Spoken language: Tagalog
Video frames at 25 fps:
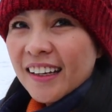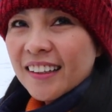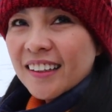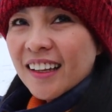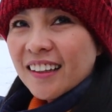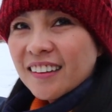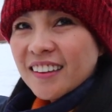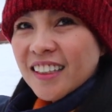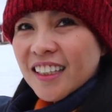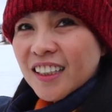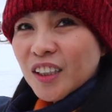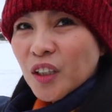
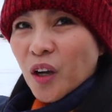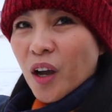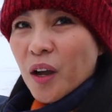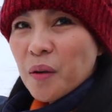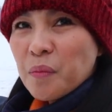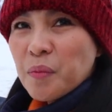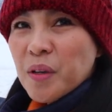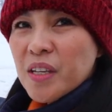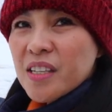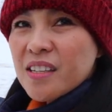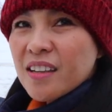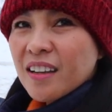Nandito
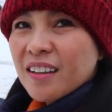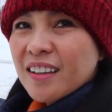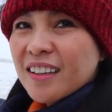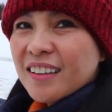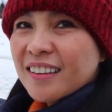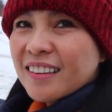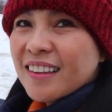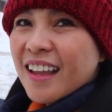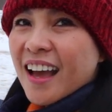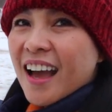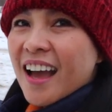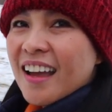kami sa
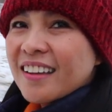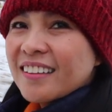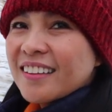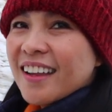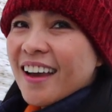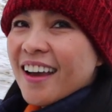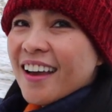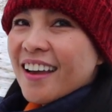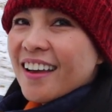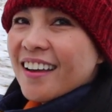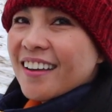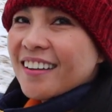gitna
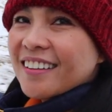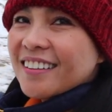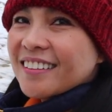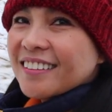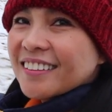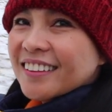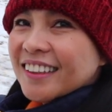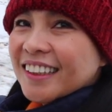ng